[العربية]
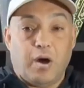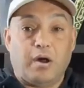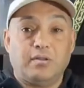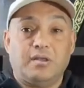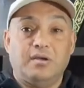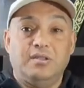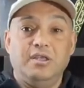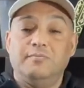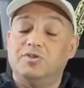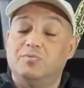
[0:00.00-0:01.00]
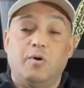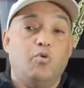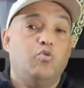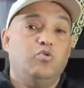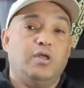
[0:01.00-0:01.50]
لانك مهارتك دي
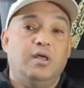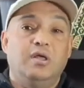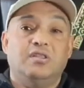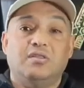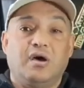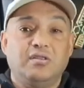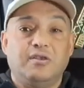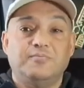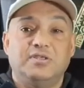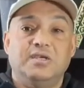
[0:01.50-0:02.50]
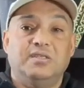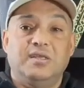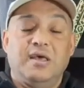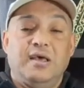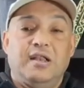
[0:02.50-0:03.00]
مش موجوده النهارده
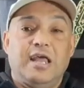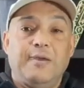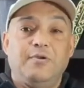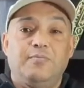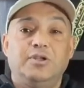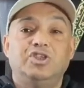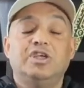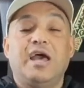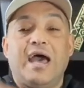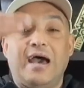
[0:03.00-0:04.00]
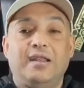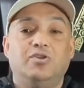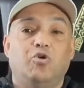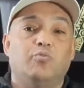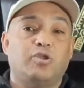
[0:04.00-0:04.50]
مسكت لعيبه
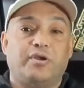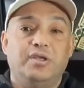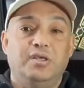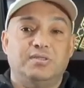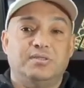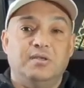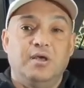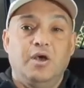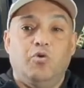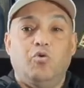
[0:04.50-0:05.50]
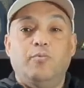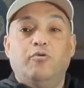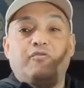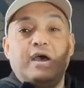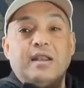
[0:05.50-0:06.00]
بلجيكا هارتهم ترقيص
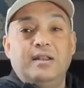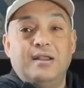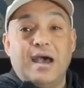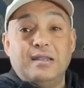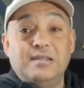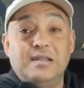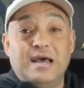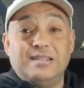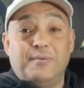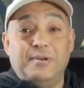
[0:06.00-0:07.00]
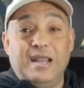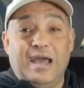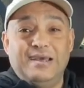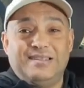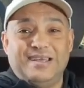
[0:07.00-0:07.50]
وبوفال قليل
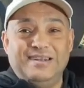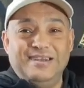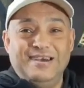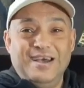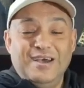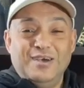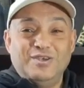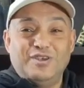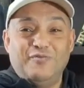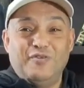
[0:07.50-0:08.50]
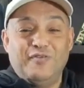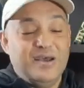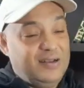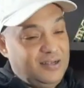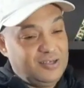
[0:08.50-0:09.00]
الادب الناحيه الثانيه
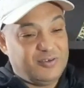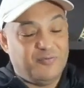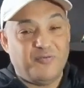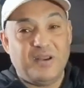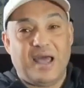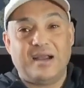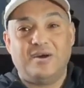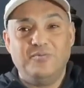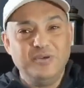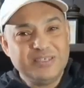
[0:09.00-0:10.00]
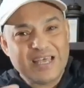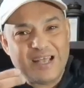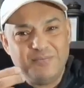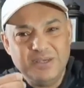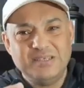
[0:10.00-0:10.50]
يوسف بوفال يوسف بوفال حاجه
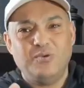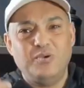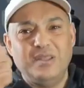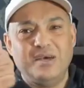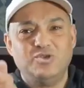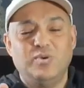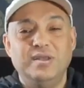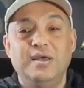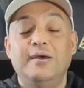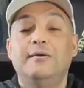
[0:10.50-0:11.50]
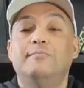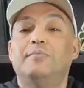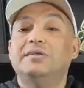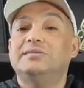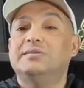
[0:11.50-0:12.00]
ساعات بيزودها
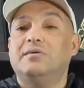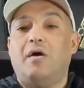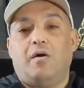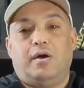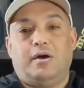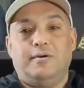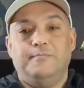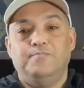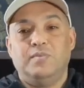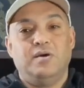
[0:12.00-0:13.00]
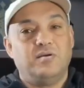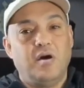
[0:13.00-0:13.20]
شويه بس رائع